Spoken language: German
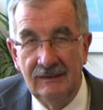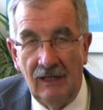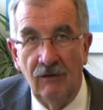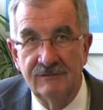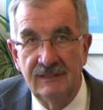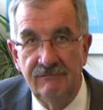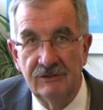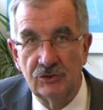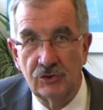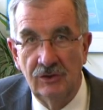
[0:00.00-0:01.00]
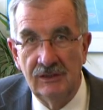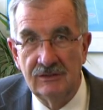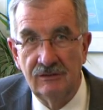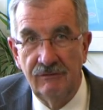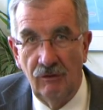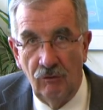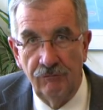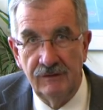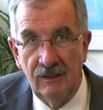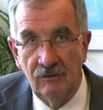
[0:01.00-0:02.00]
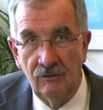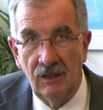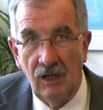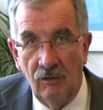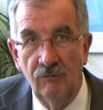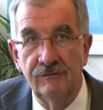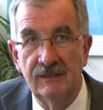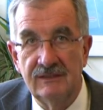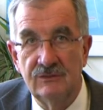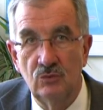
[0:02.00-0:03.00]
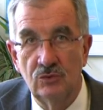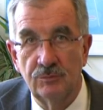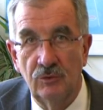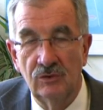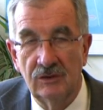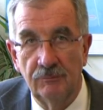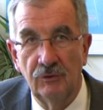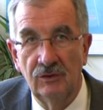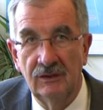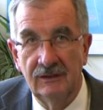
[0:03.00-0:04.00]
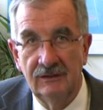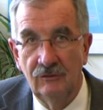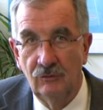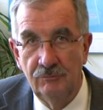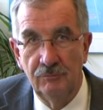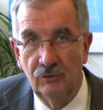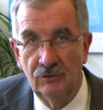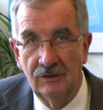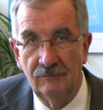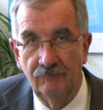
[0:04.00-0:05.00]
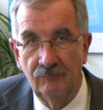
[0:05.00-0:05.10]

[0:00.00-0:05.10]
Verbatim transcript: Darauf sind wir stolz und wir hoffen auch auf den Zuspruch der Bürgerinnen und Bürger.